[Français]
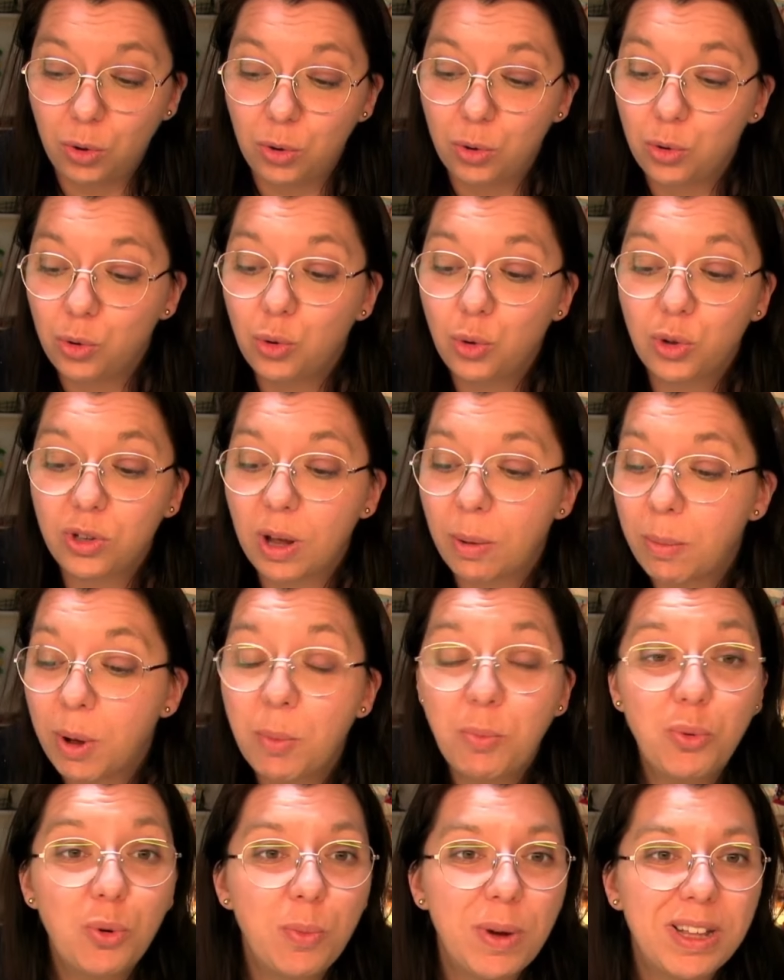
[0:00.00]

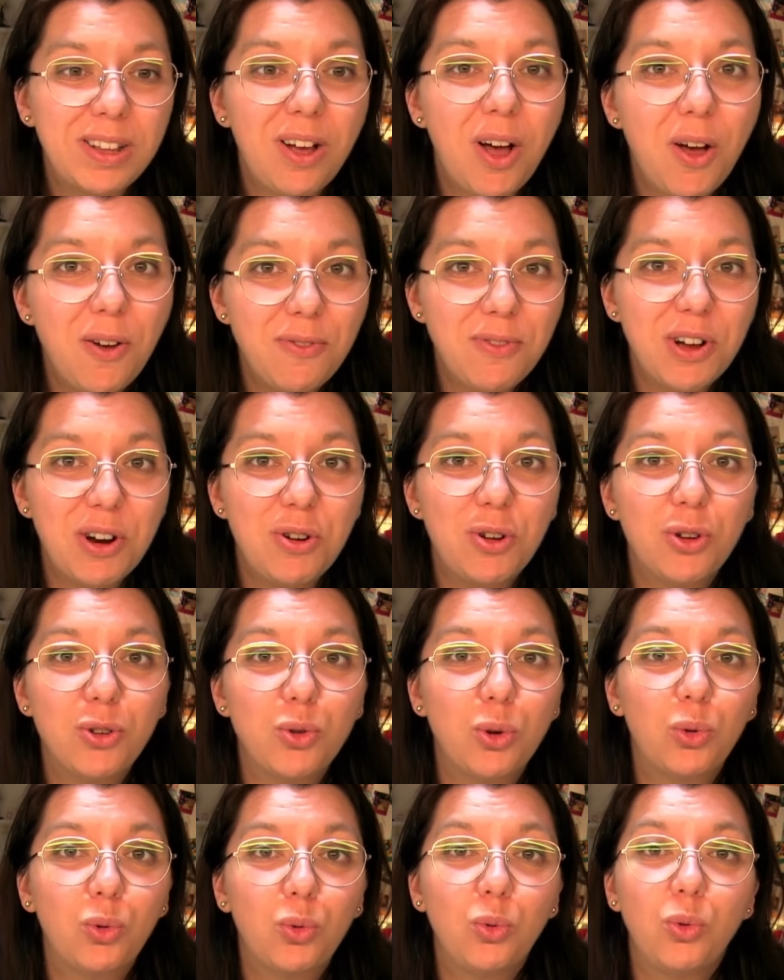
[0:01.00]
notamment pour mettre en valeur
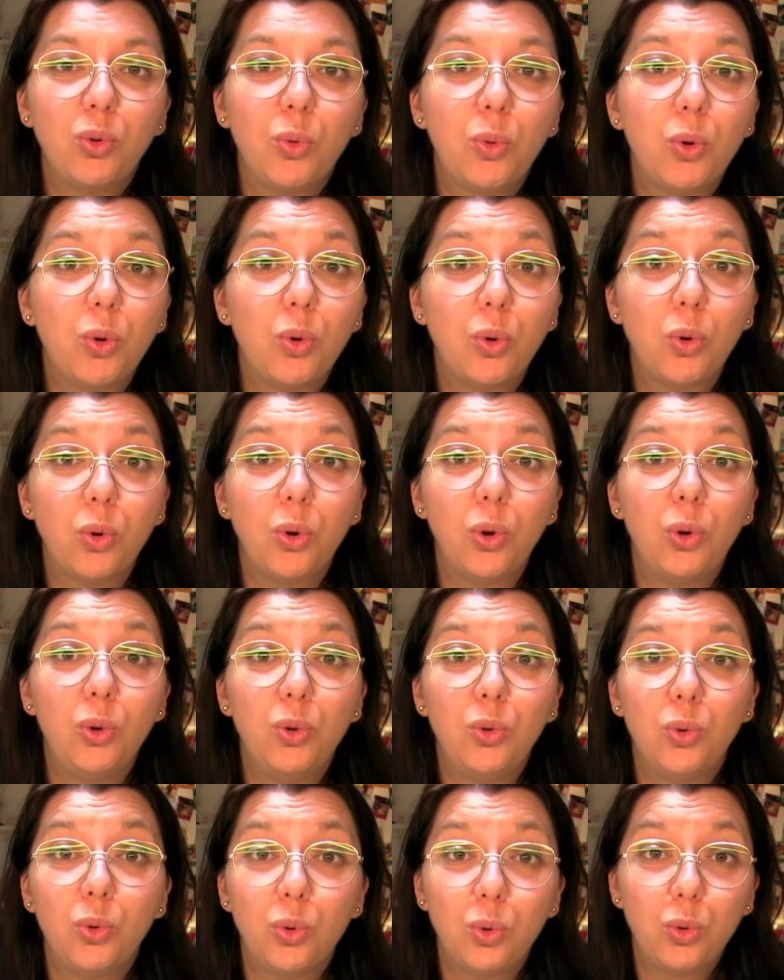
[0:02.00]
surtout
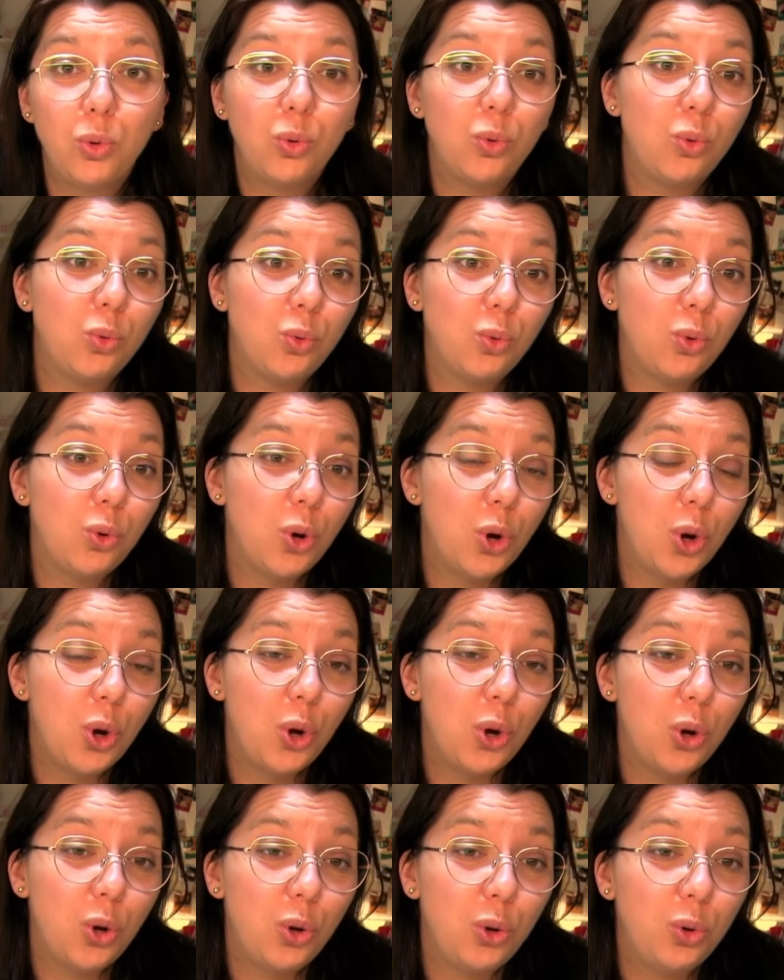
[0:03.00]
nos
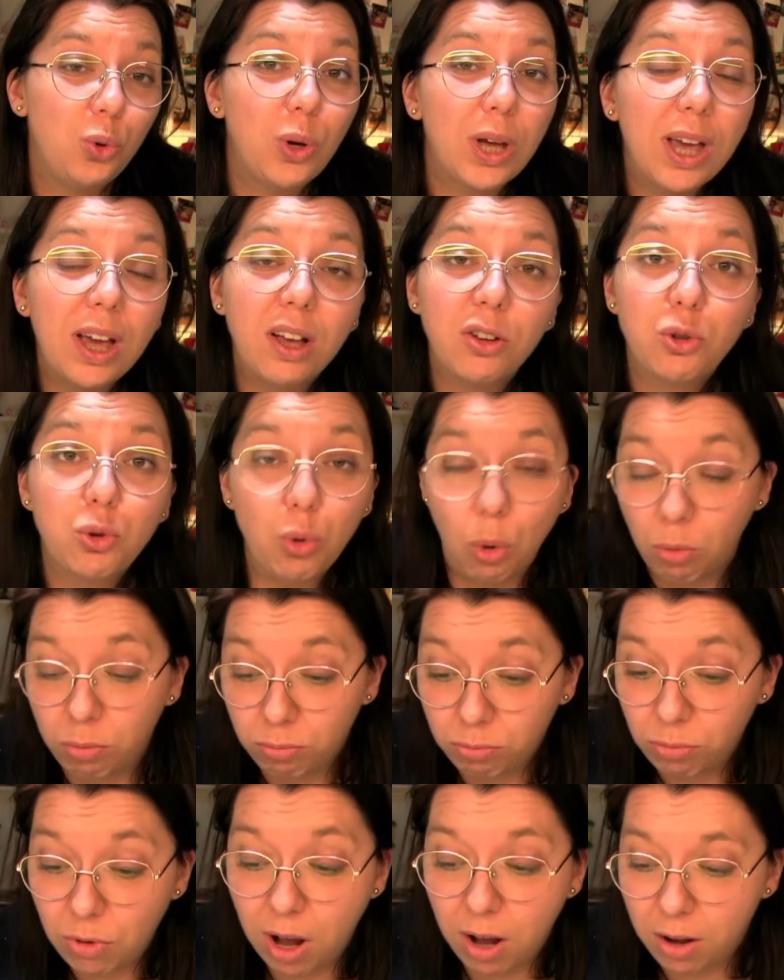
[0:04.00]
créations.
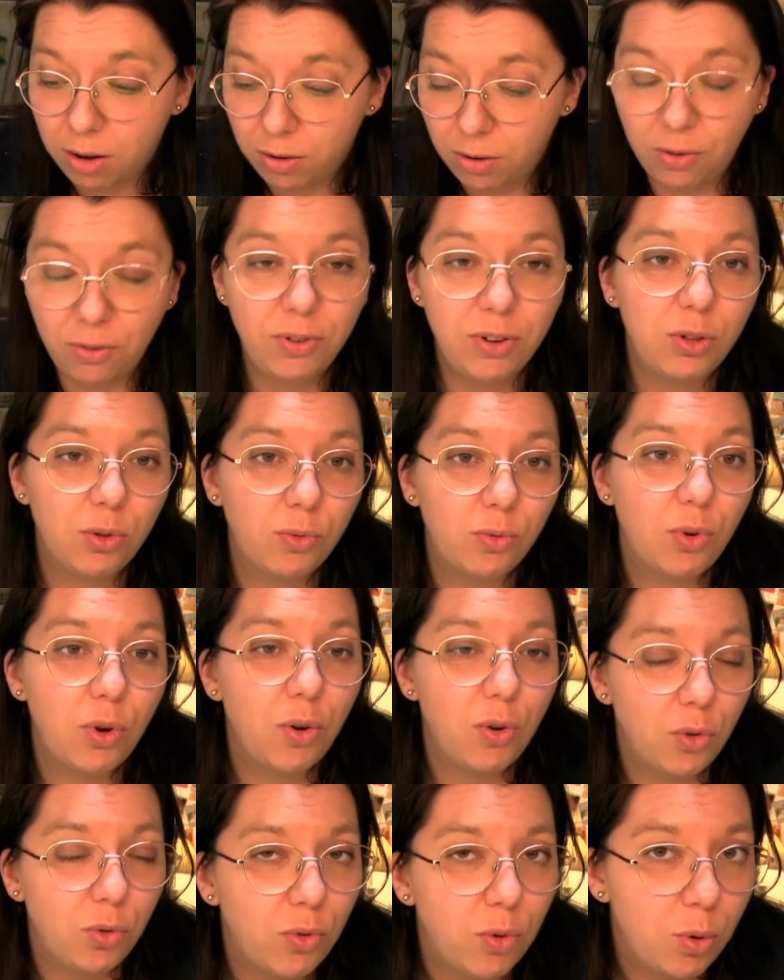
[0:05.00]
Hein, en fait, on
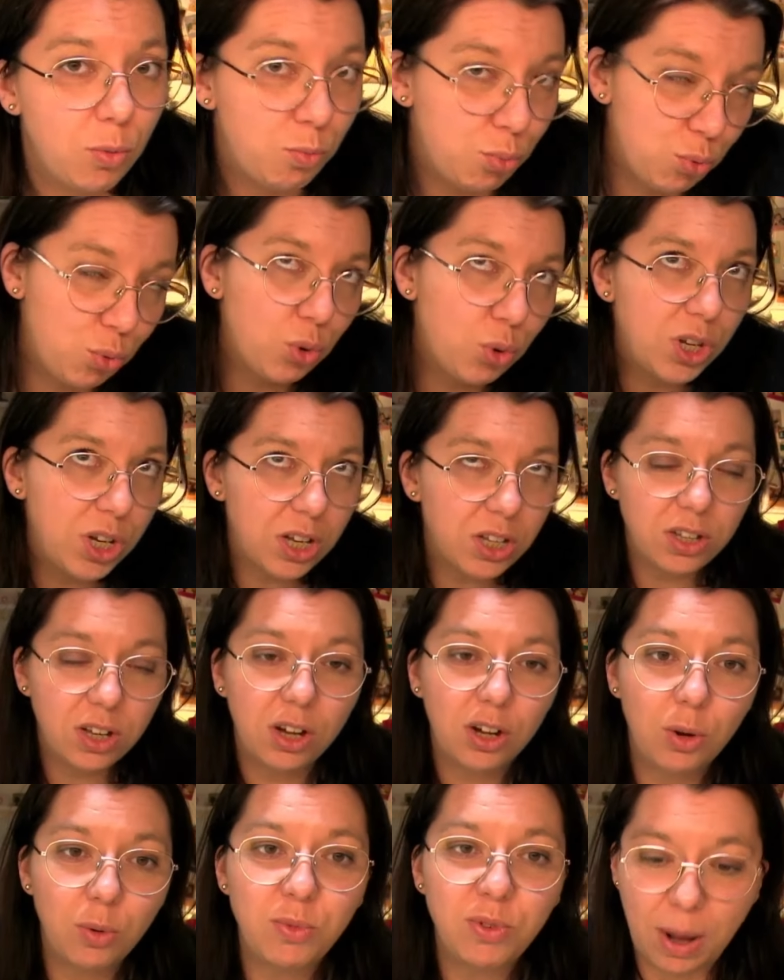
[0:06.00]
va, plutôt dire
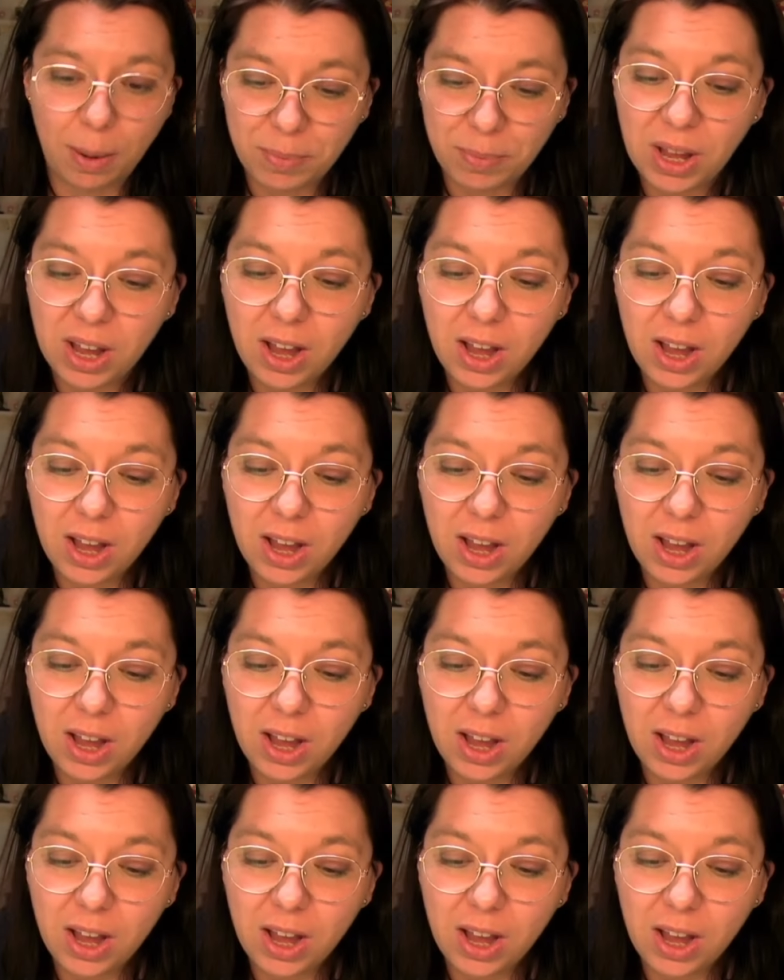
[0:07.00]
ça comme ça.